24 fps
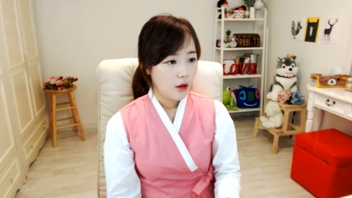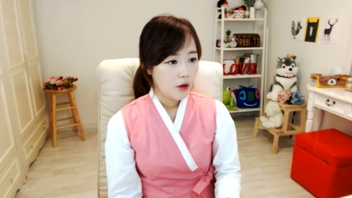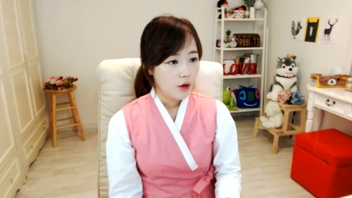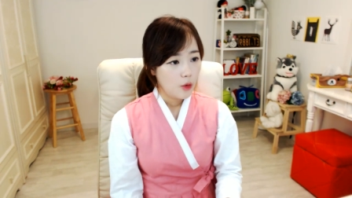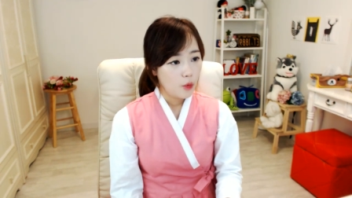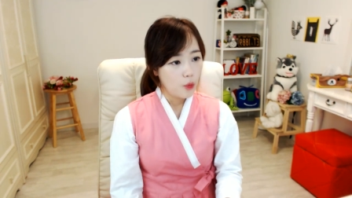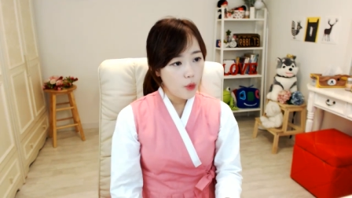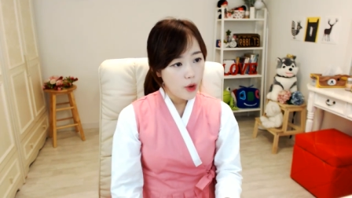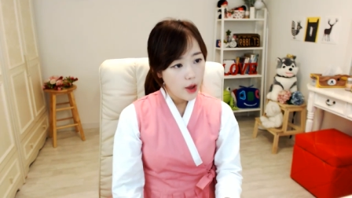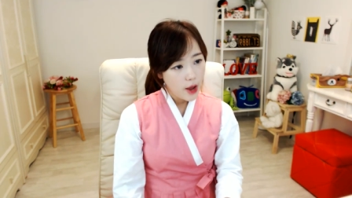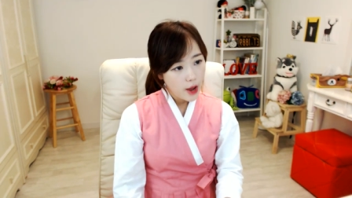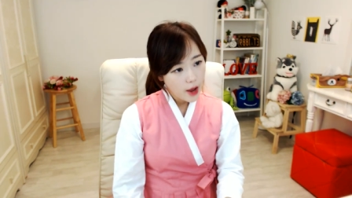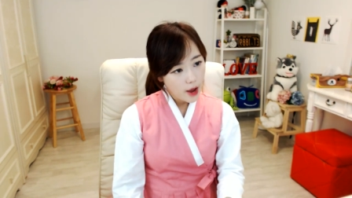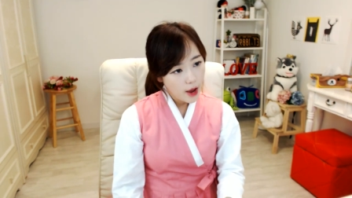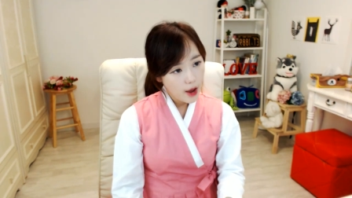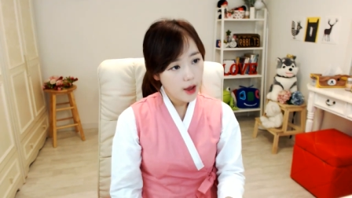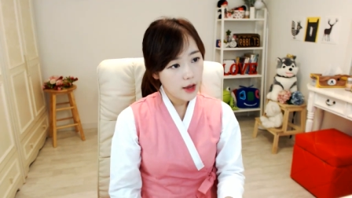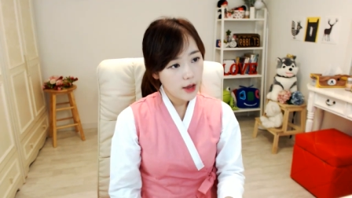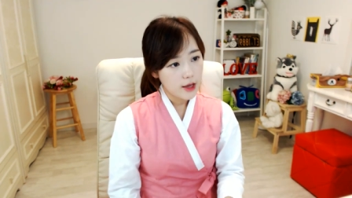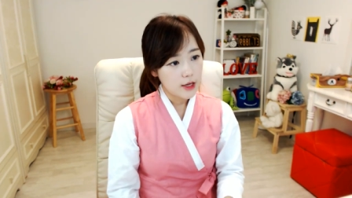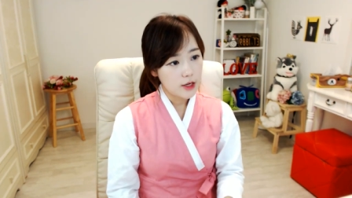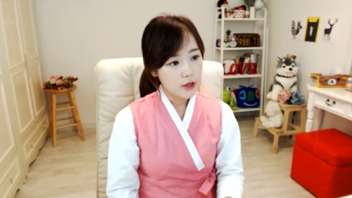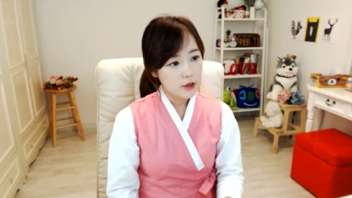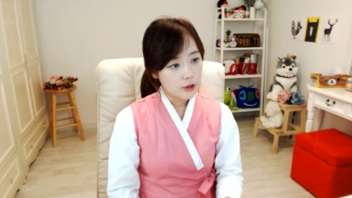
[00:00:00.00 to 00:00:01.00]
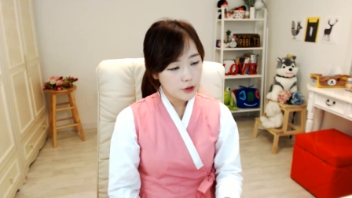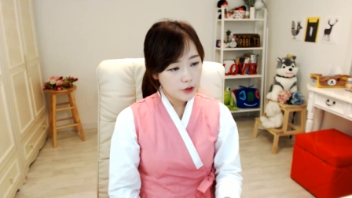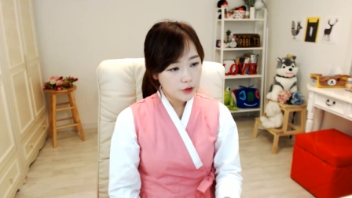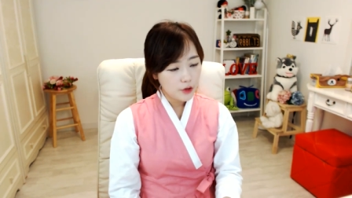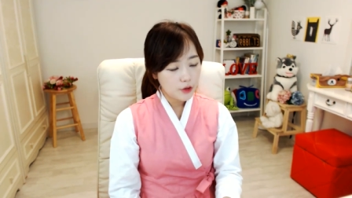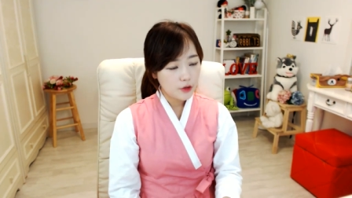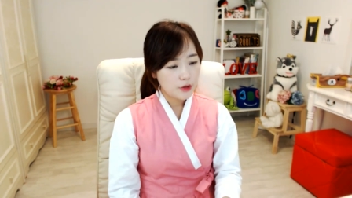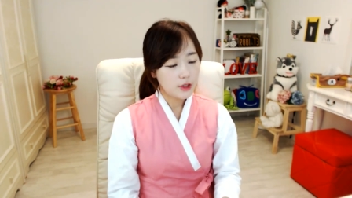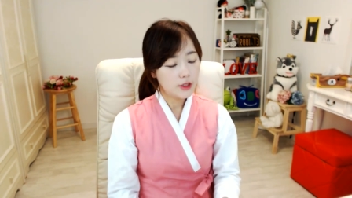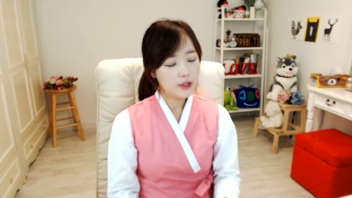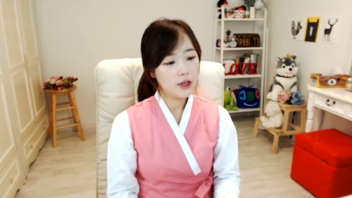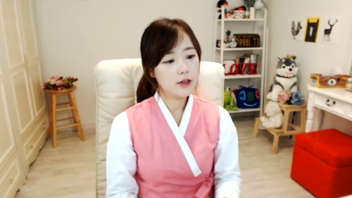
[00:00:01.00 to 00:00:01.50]
왜
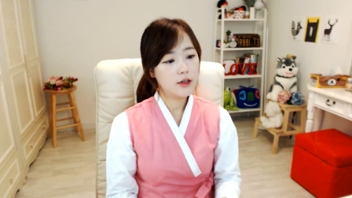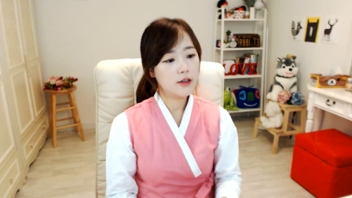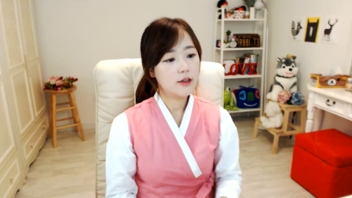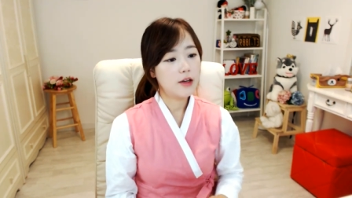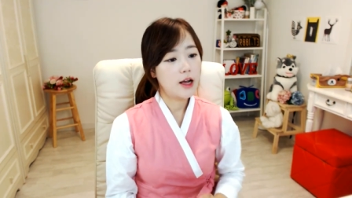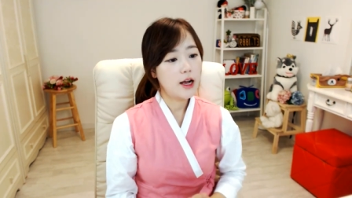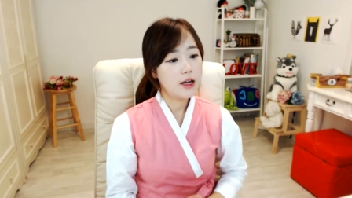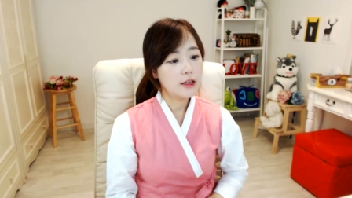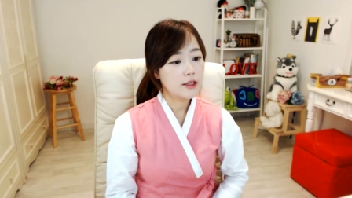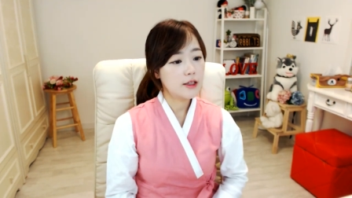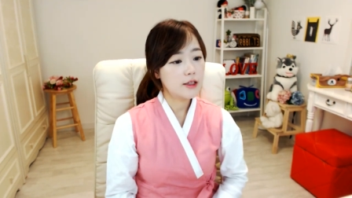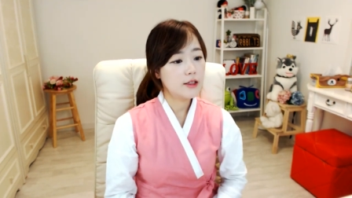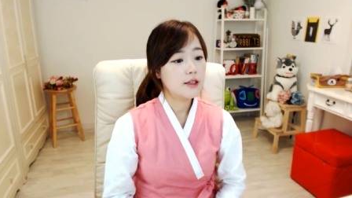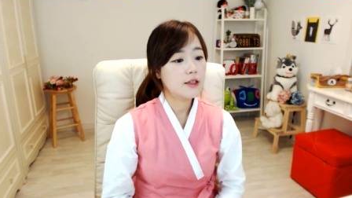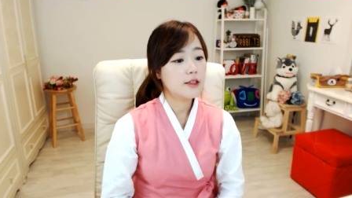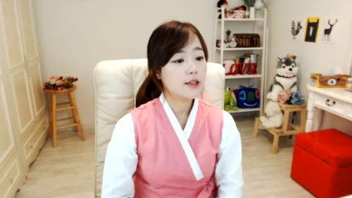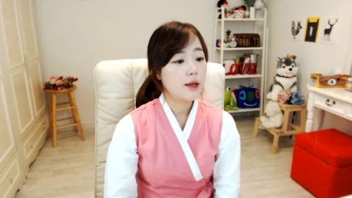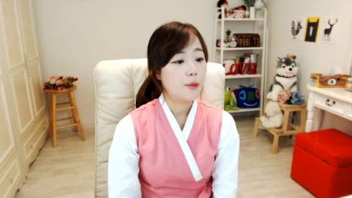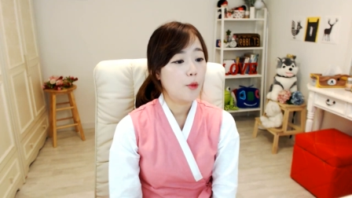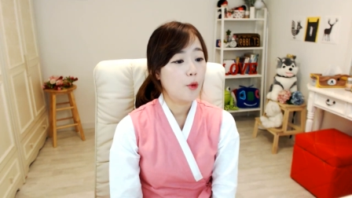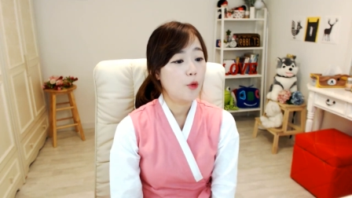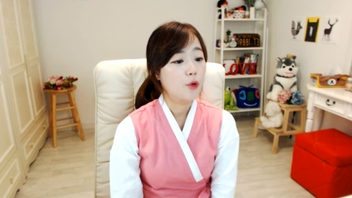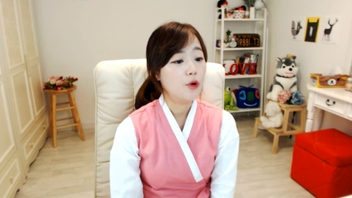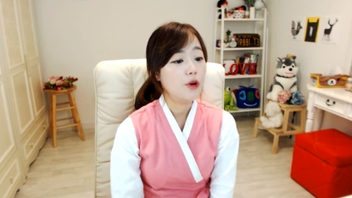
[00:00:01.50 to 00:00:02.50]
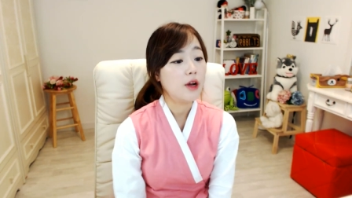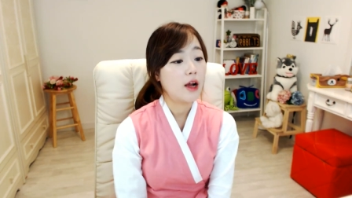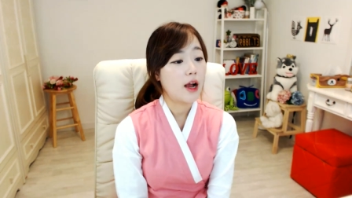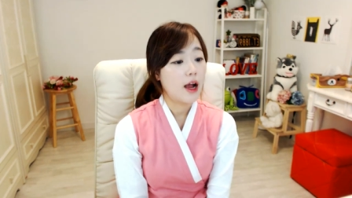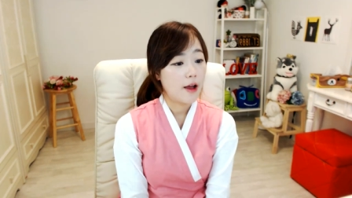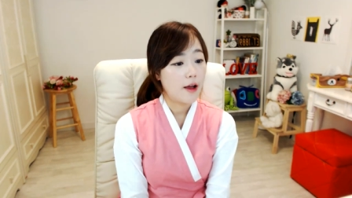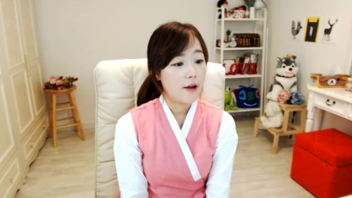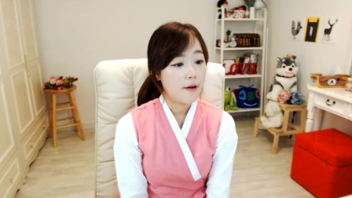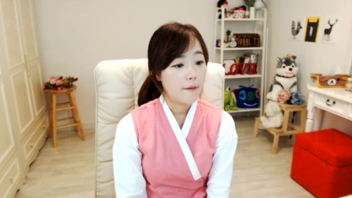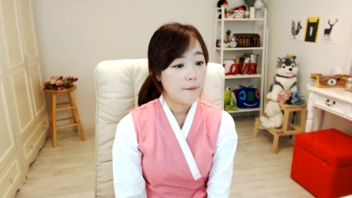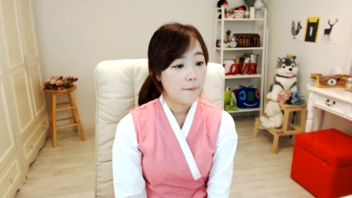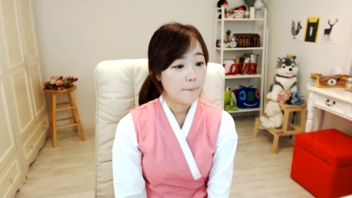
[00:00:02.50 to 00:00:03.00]
근현대사를 학생들이 잘
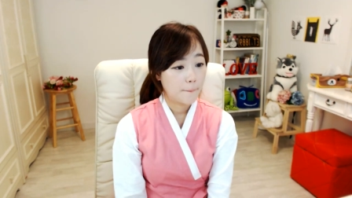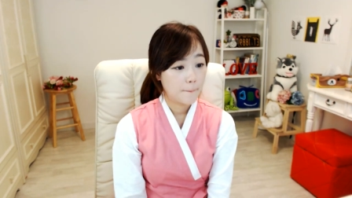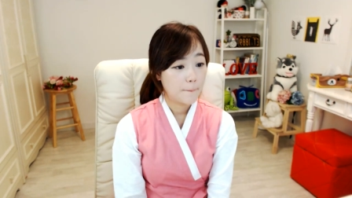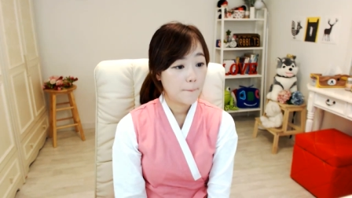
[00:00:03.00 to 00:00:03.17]
모를까요?